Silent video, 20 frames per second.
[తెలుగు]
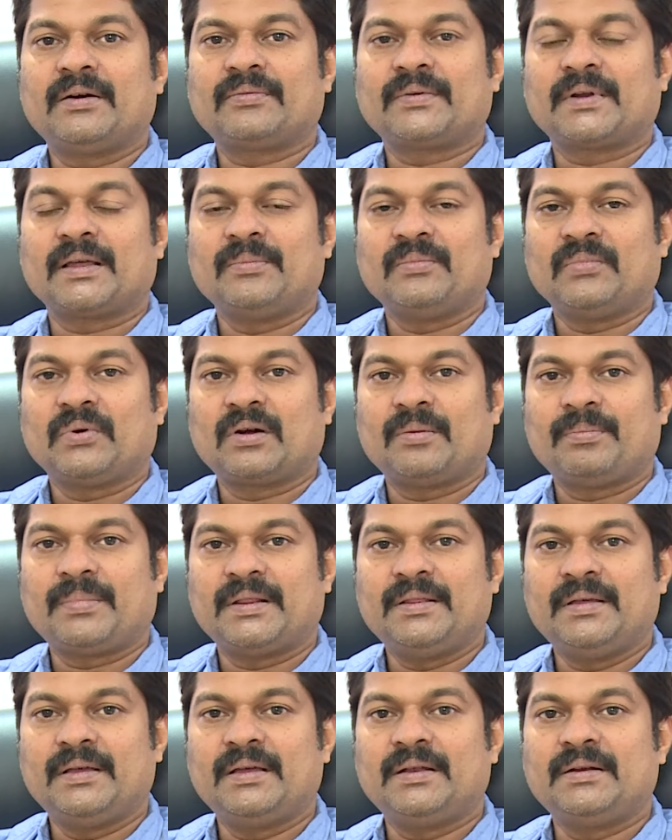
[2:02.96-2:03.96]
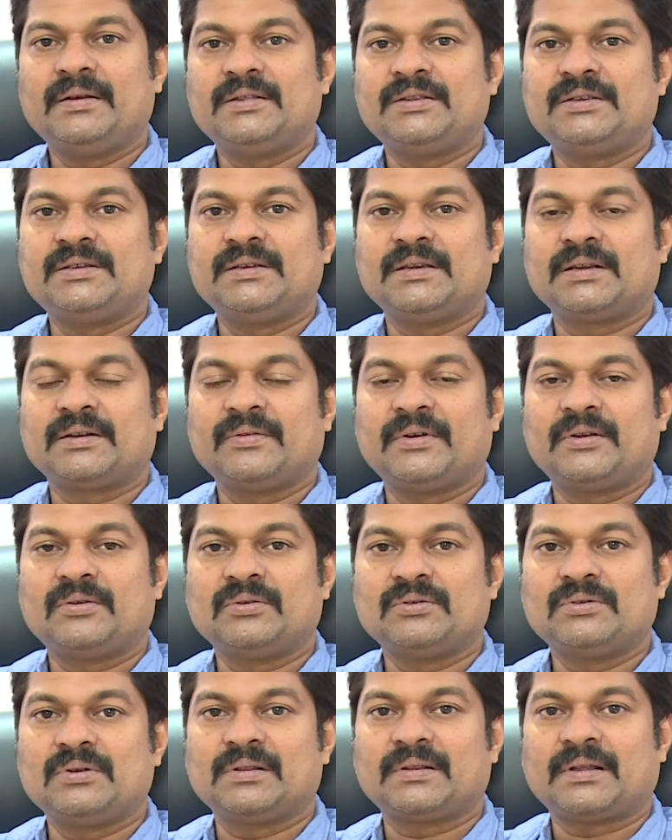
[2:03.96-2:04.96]
ఆఫ్ టైం ఒక పదిహేను నుంచి ఇరవై
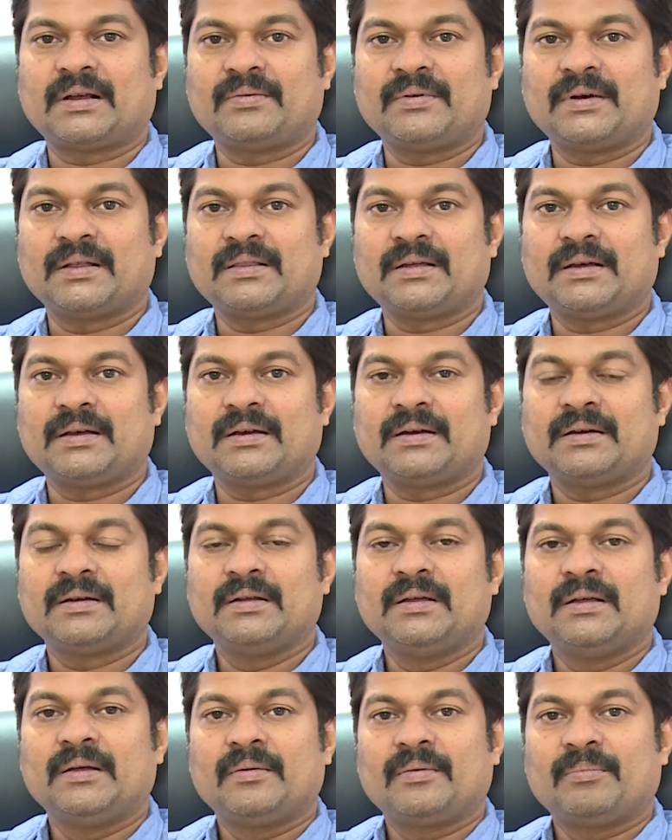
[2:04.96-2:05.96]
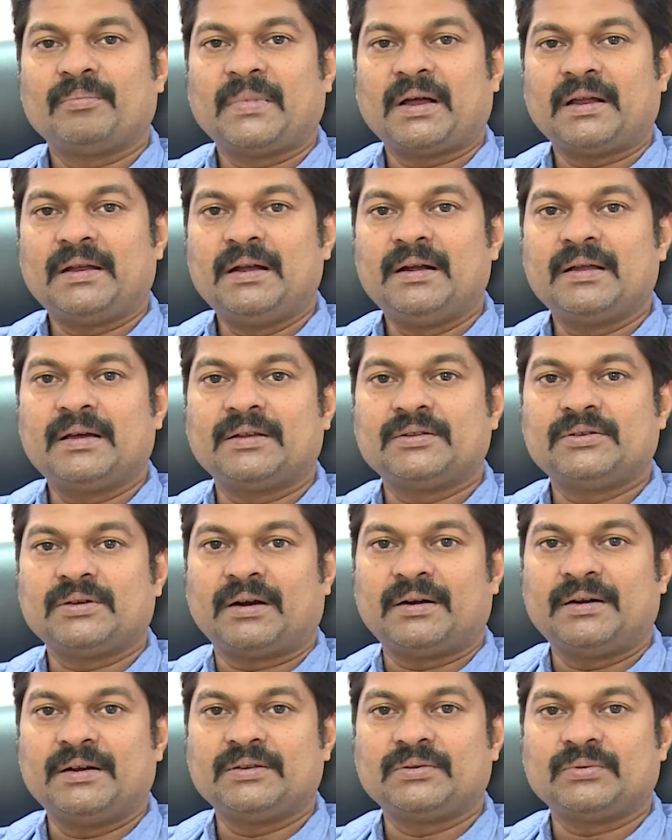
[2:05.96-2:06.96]
రోజుల తర్వాత మైల్డ్గా
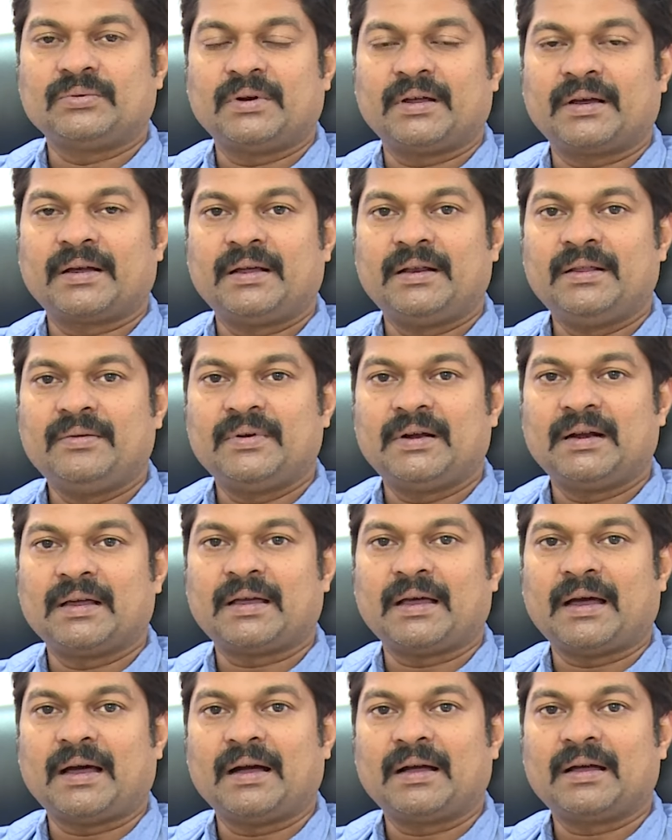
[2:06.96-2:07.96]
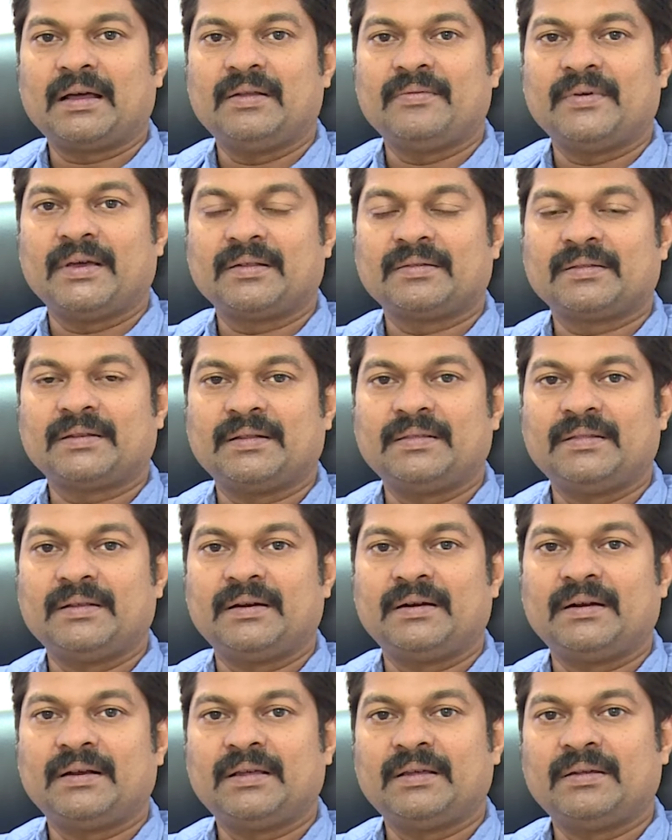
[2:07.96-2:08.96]
జాండీస్ ఉండగానే వీళ్ళకి ఆకలి వేస్తుంది
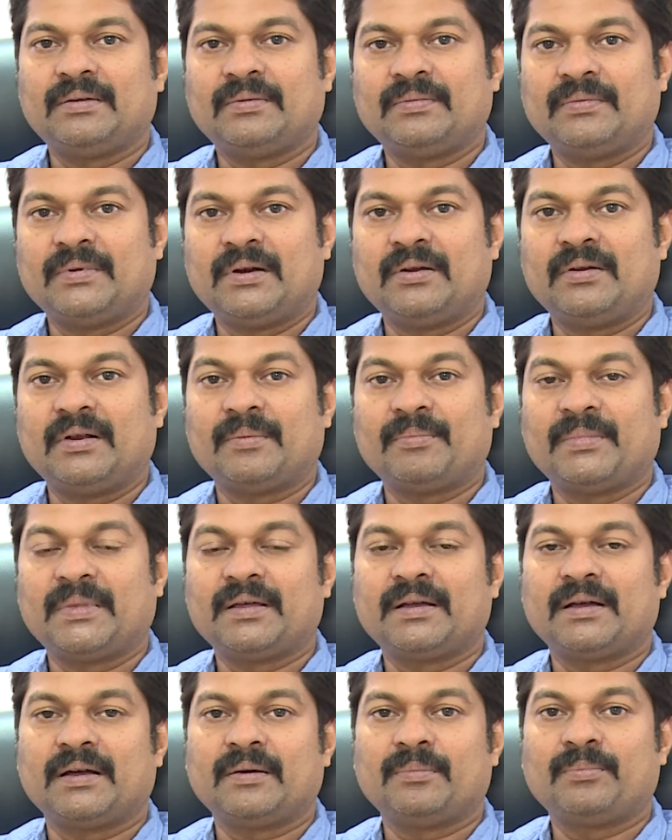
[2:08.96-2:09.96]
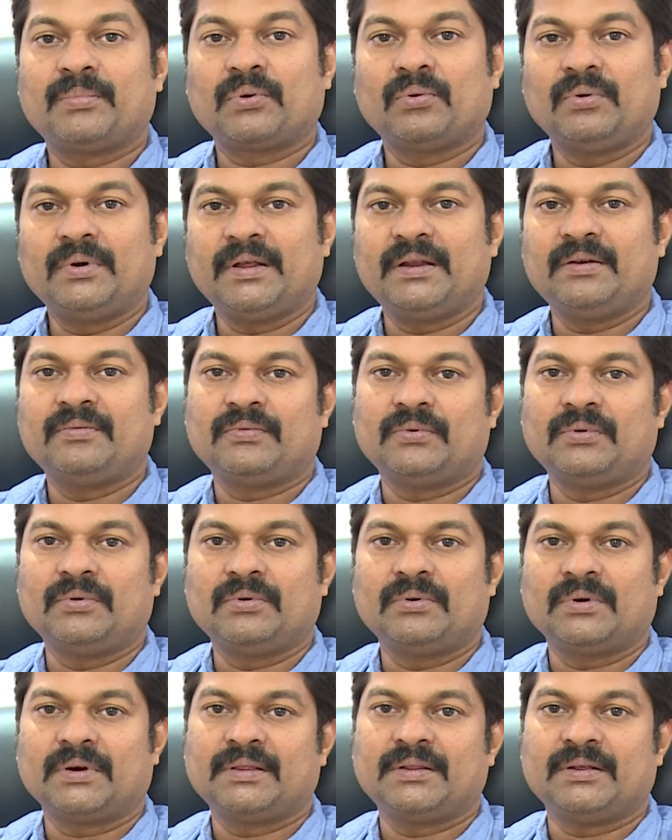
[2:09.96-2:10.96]
అంటే వీళ్ళు నెమ్మదిగా ప్రోటీన్ ఫుడ్
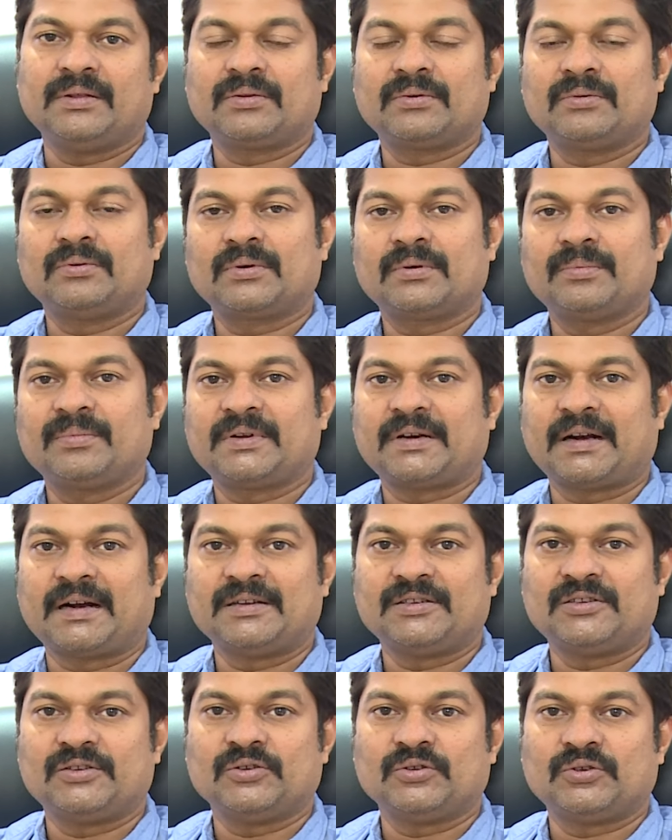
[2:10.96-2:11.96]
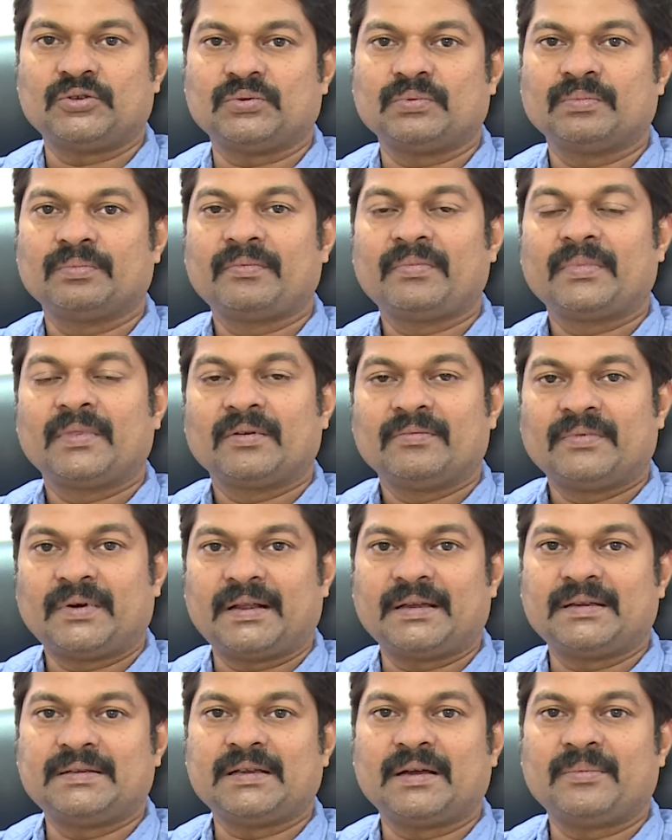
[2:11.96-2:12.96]
కూడా తీసుకోవటం స్టార్ట్ చేయొచ్చు
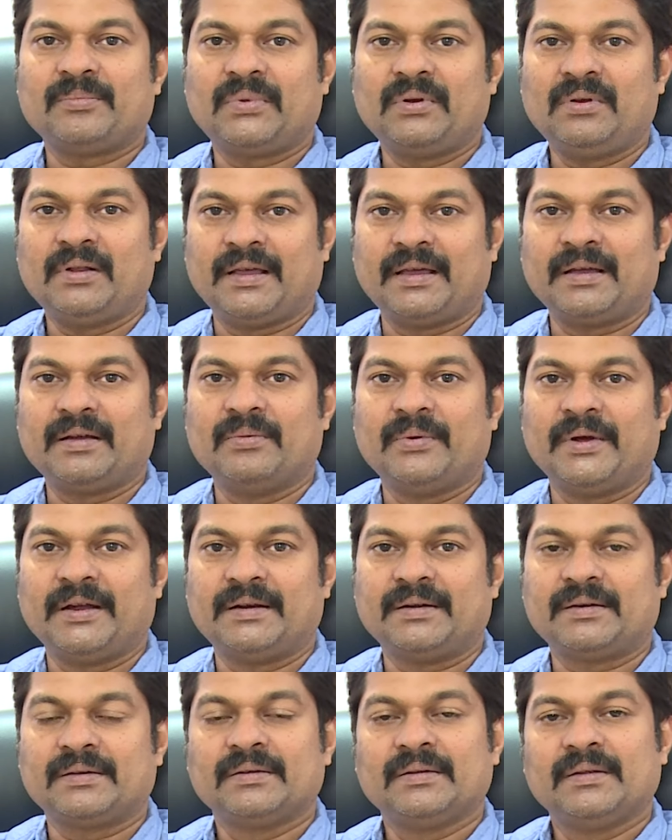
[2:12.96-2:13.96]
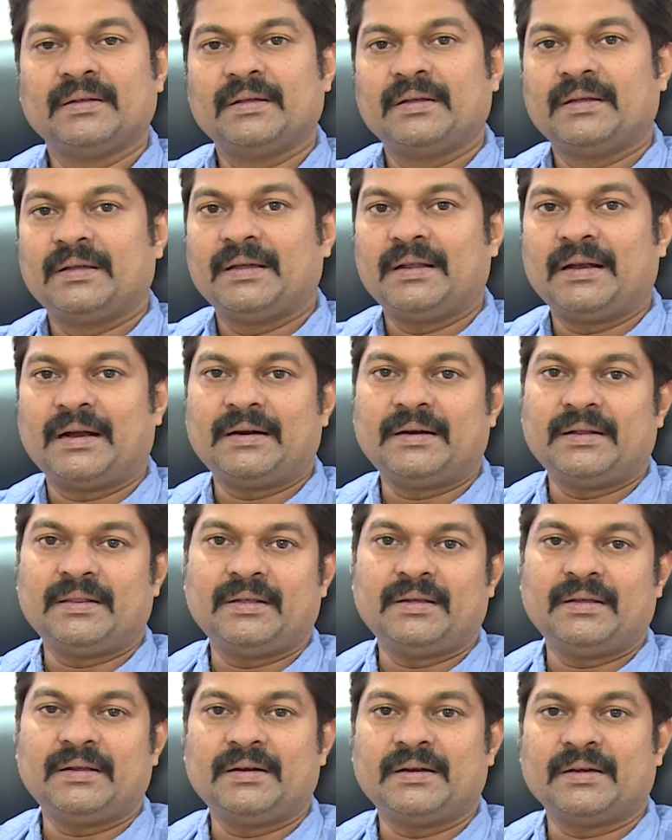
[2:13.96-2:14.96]
ఫర్ ఎగ్జాంపుల్ ఎగ్ వైట్
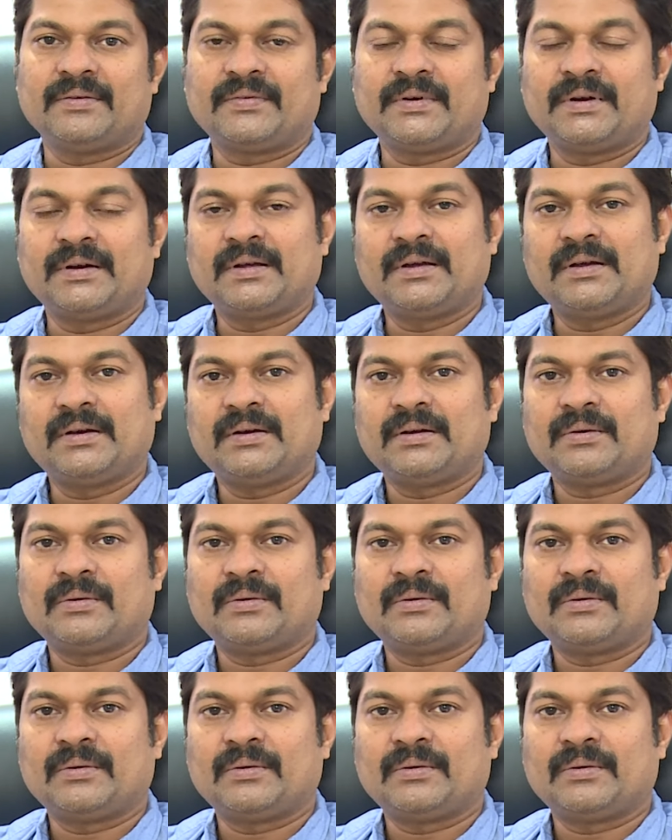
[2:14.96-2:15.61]
ఇలాంటిది డెఫినెట్గా